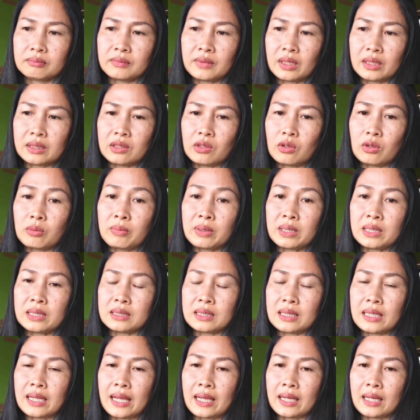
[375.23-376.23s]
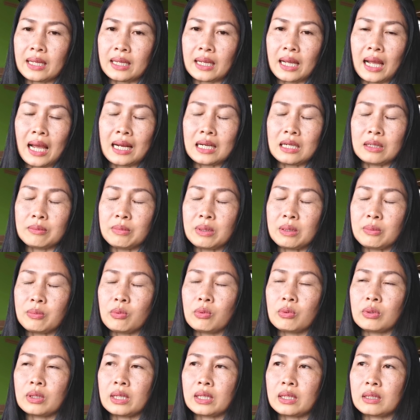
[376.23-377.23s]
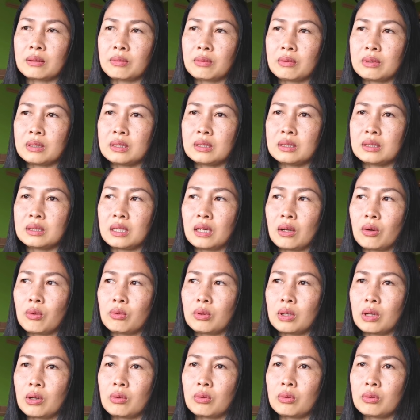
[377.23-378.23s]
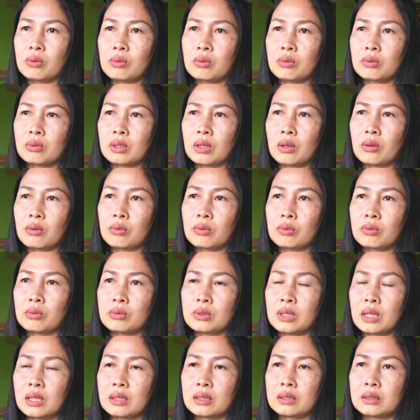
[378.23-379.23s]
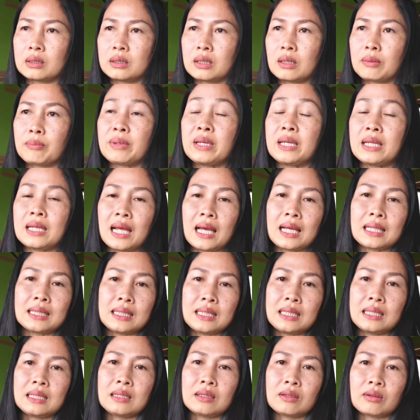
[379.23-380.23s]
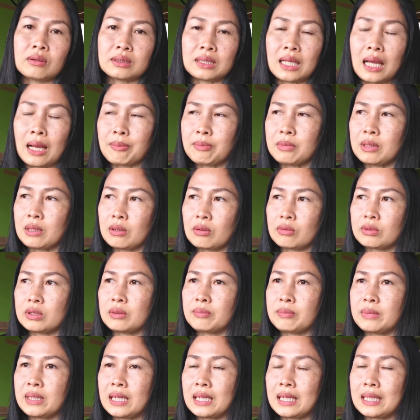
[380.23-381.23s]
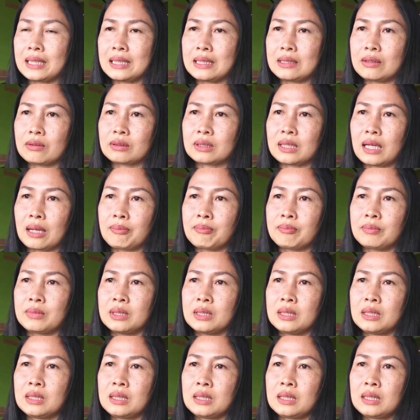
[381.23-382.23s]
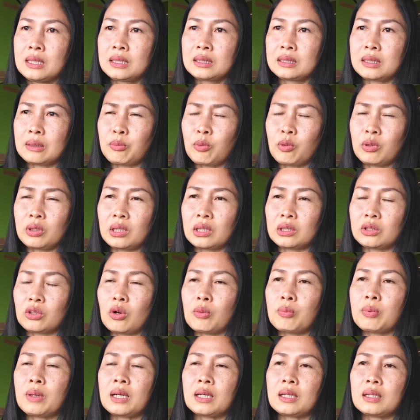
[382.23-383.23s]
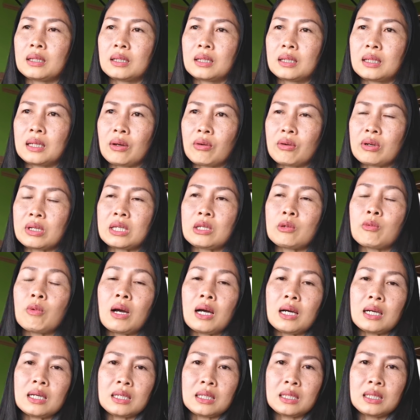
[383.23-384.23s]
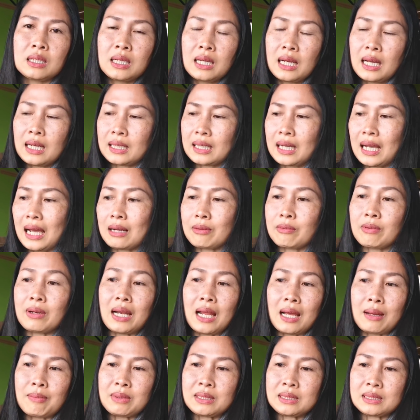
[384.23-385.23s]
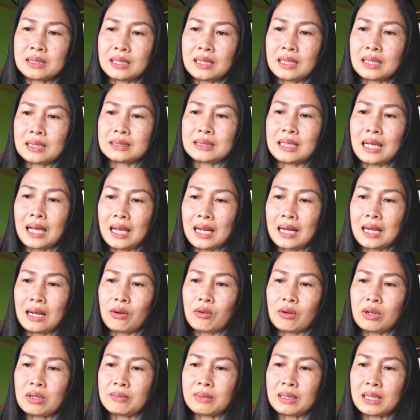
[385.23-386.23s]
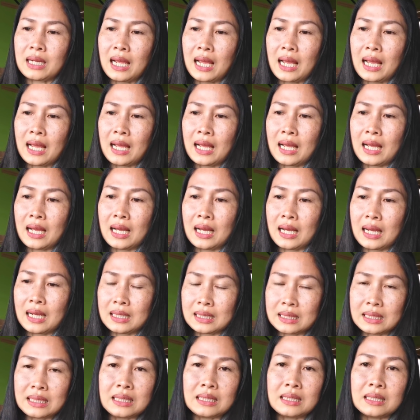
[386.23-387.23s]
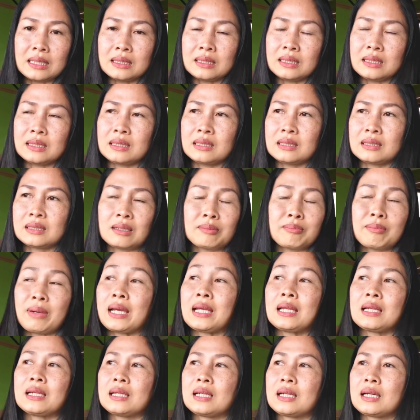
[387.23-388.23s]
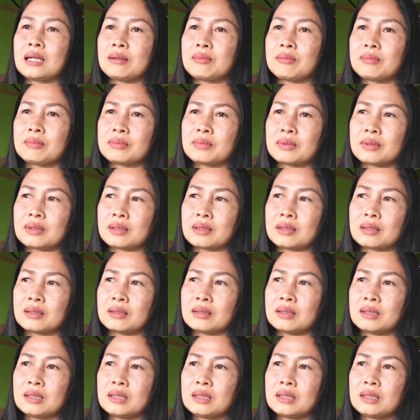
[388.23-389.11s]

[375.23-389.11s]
แต่ที่เราไม่ได้แสดงอาการหรือไม่ได้พูดอะไรก็เพราะเออเราเราเรายังยังมีหน้าที่ที่ต้องทำ เรายังมีอะไรที่ต้องทำ แต่ผลกระทบอะเราก็คิดว่า เออ การเวลามันจะรักษาเราให้มันดีขึ้นดีขึ้นแต่ไม่เลยนะคะก็